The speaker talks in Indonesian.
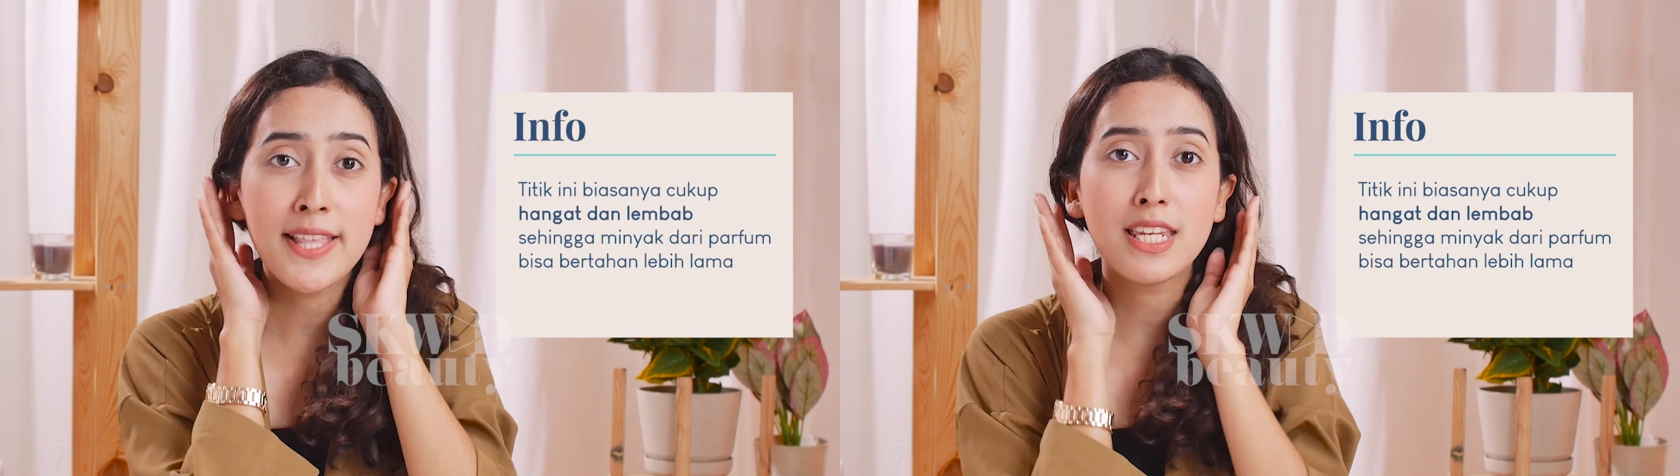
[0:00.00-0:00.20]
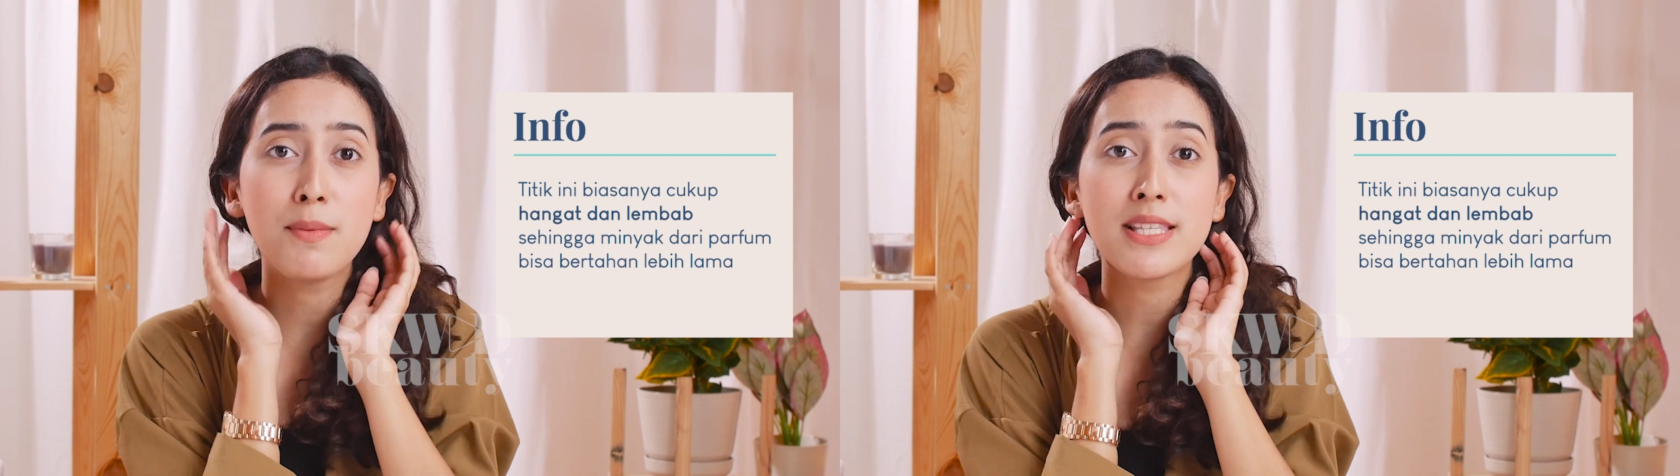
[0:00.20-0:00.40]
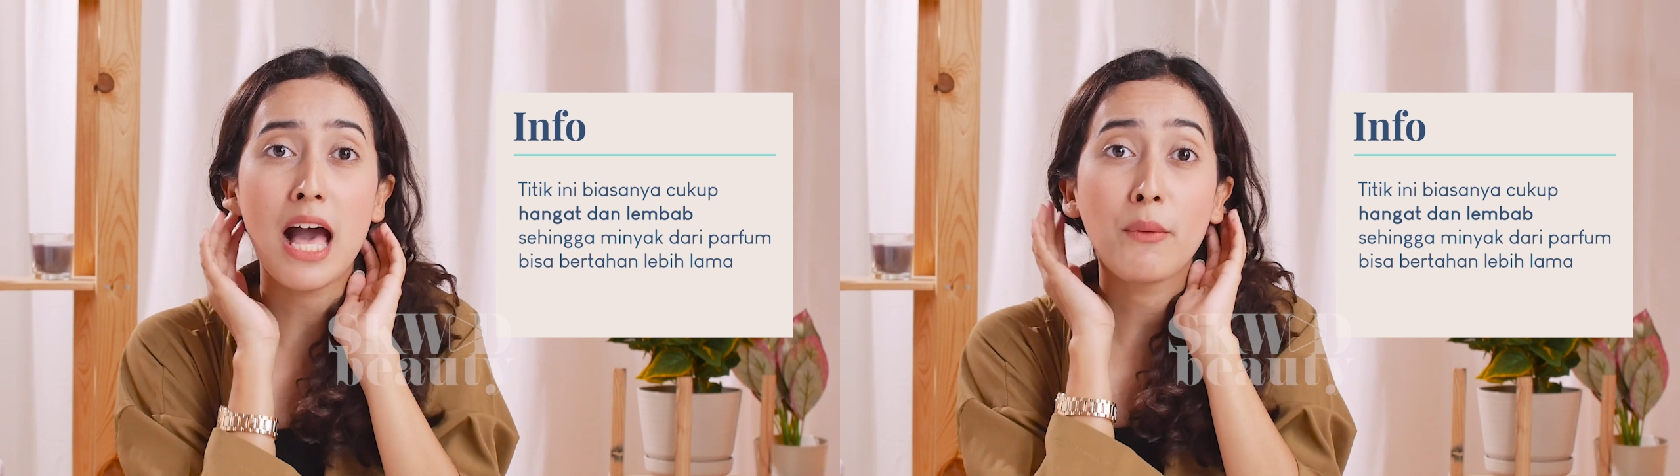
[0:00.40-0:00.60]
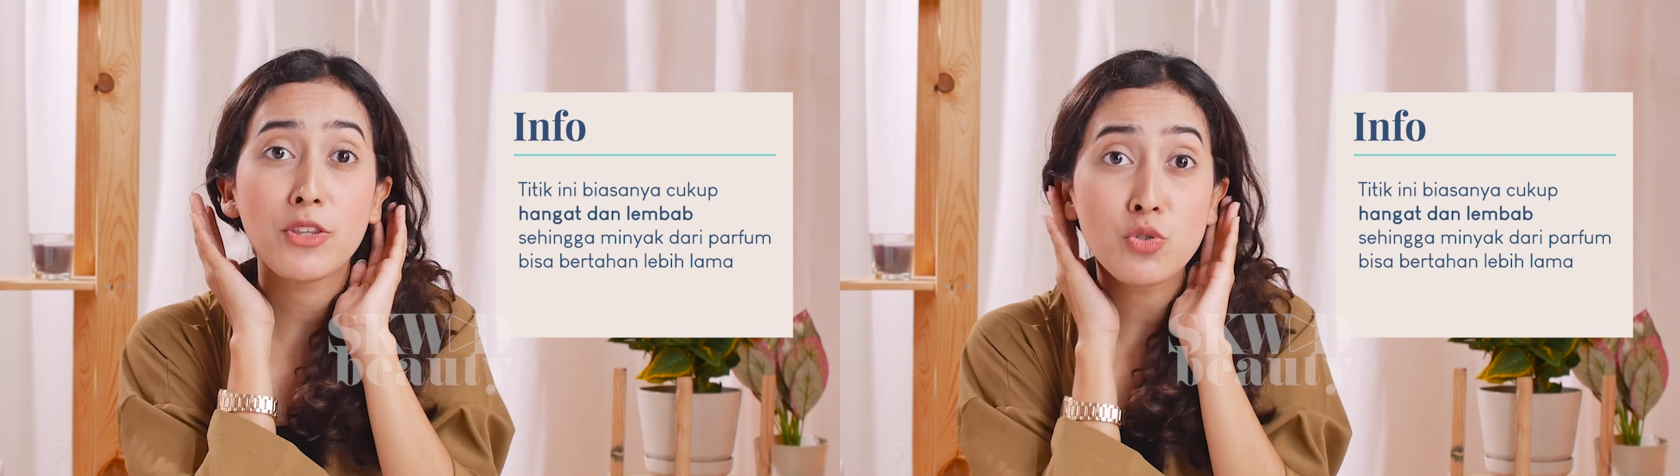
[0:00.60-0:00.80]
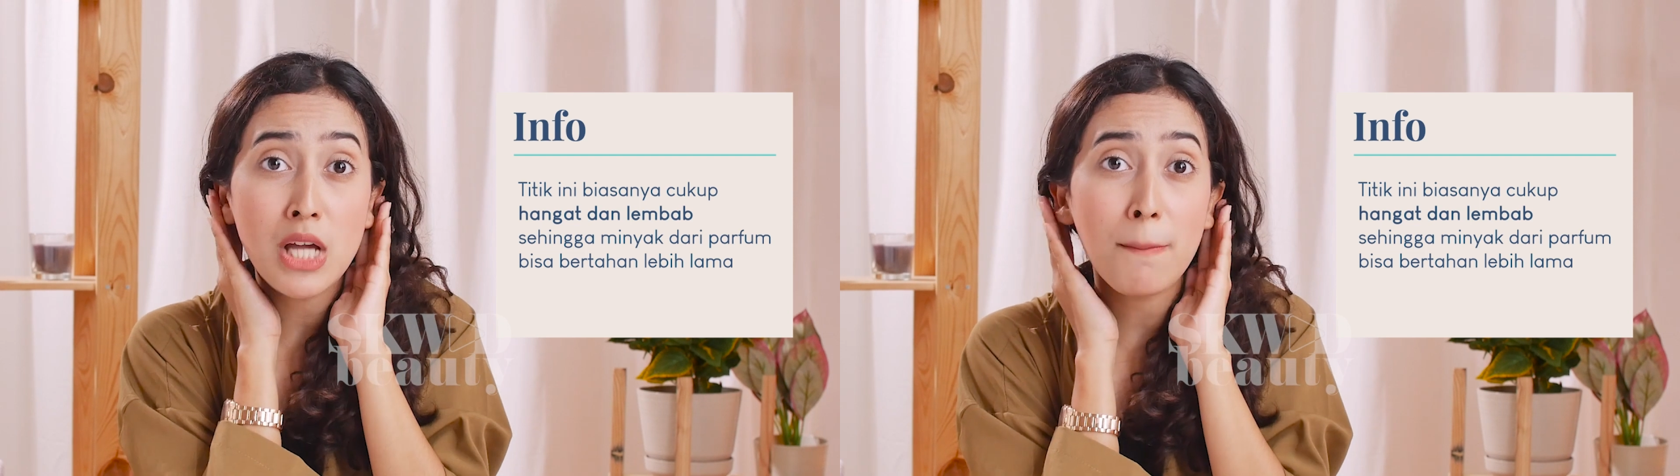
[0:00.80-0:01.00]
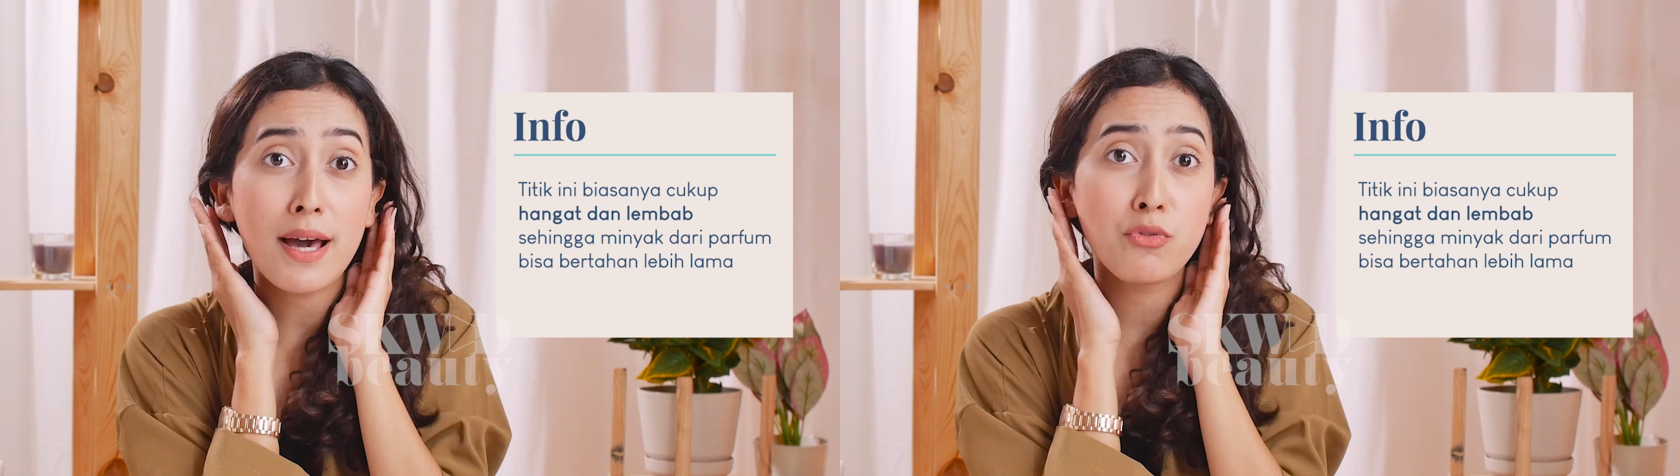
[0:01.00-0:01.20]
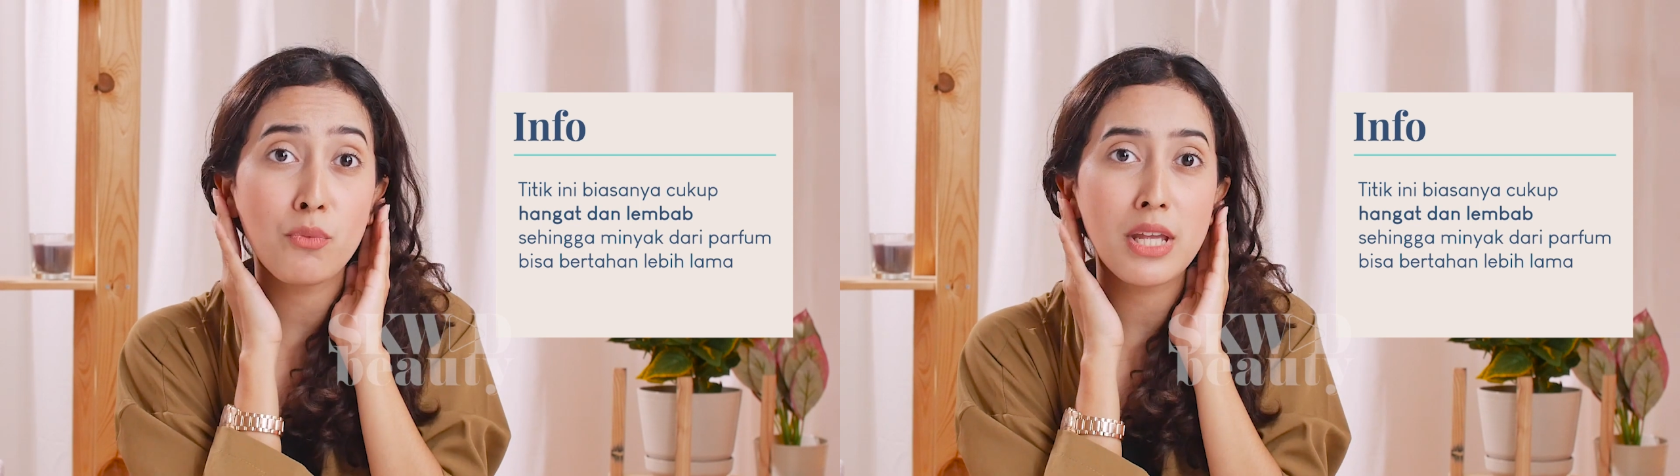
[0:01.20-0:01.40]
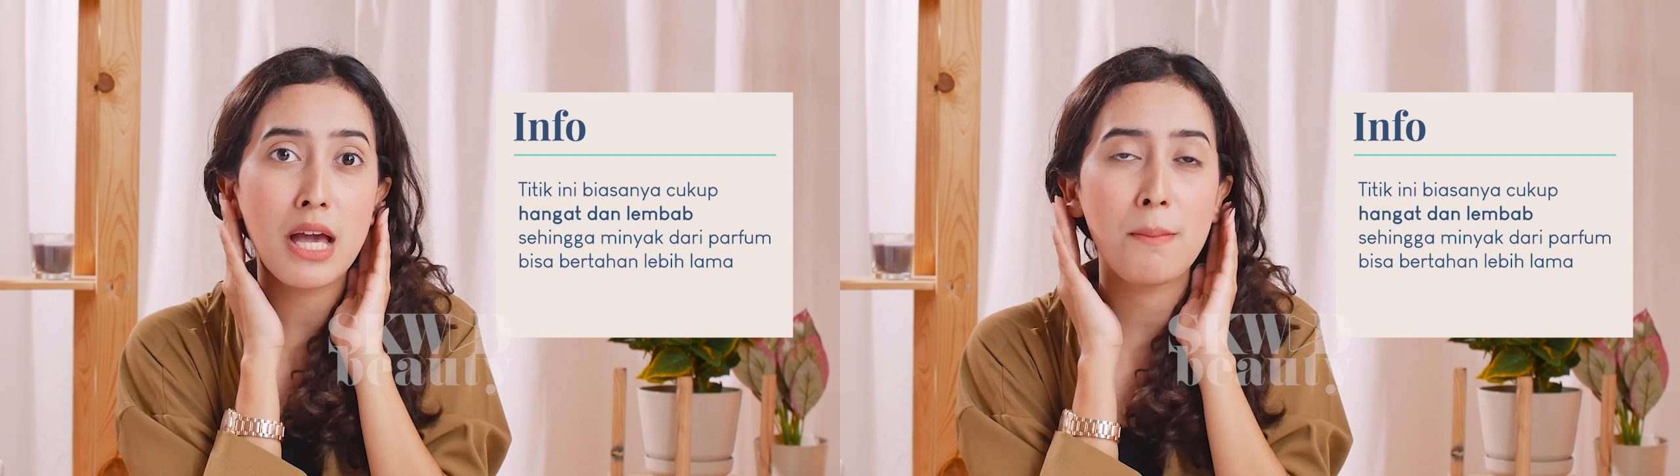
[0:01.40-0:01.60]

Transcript: jadi bisa awet juga parfumnya,